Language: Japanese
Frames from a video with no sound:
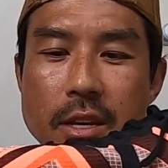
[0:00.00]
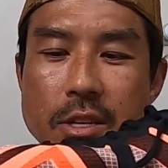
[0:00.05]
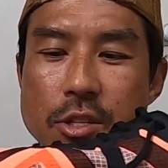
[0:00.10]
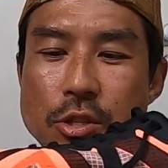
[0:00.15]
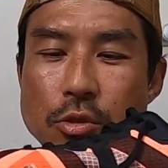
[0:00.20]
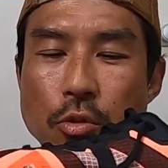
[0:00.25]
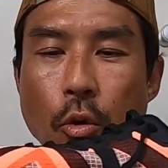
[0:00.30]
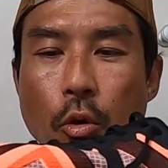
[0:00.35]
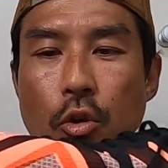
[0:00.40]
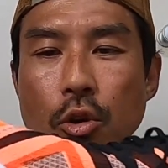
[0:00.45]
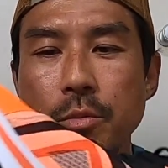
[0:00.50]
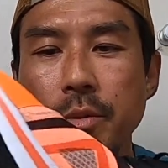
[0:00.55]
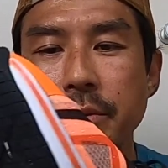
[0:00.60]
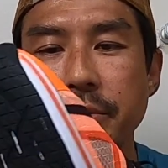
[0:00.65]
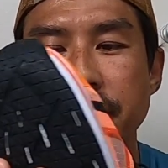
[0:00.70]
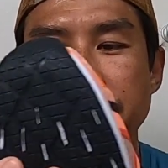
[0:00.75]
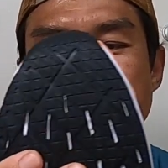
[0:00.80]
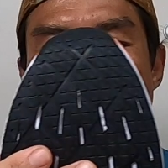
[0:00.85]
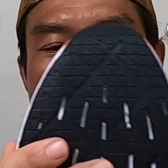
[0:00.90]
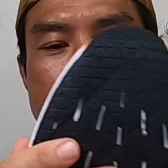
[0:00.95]
ソール部
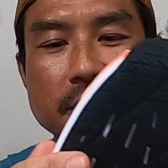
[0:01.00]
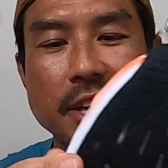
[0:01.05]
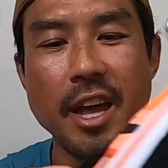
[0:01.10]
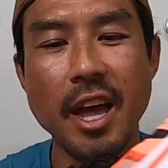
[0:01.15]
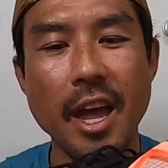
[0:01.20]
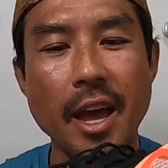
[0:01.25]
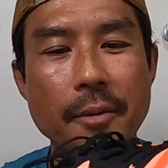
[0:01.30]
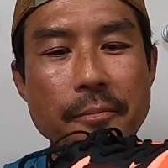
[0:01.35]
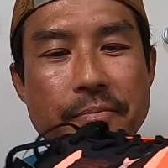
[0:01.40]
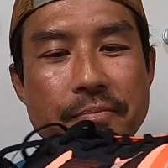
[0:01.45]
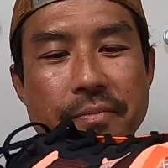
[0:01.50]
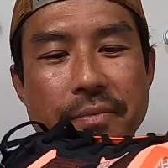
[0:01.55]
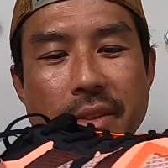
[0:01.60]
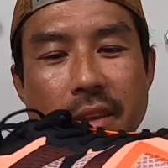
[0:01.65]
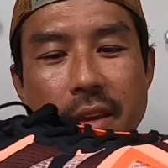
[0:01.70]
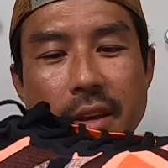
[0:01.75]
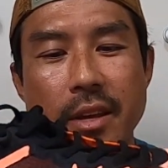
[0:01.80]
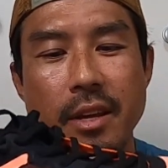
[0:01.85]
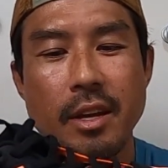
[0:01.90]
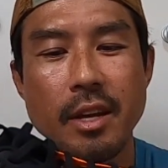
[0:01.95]
分ですね
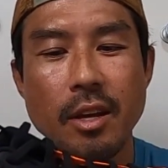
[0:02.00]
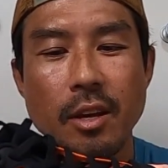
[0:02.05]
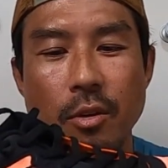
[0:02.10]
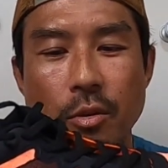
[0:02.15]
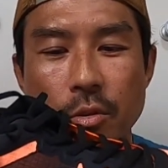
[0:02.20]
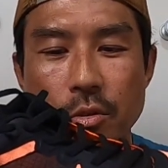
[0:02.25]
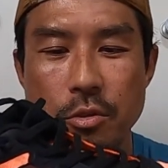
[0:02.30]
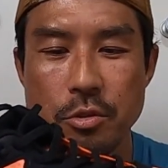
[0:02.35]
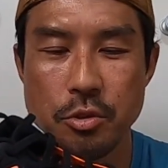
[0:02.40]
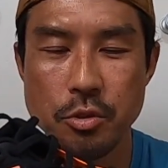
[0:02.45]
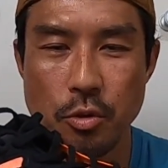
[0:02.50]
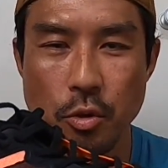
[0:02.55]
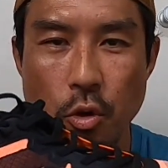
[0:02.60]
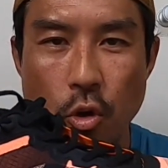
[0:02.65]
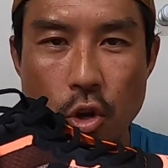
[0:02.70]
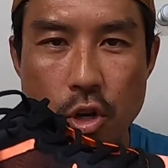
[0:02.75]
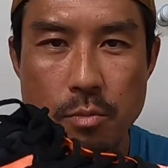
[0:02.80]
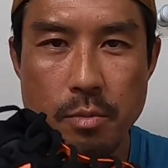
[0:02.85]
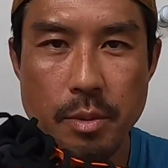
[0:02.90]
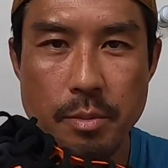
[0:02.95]
この
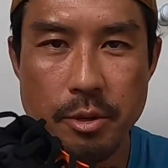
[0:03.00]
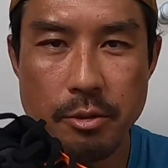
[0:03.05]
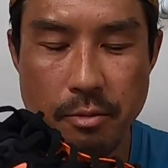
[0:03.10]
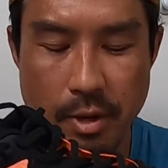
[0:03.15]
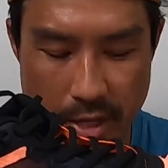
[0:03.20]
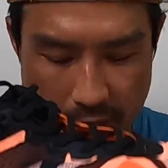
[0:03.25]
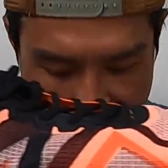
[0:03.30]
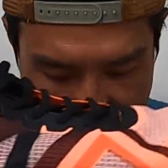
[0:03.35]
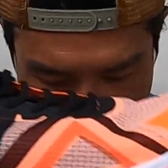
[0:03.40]
ソール部分は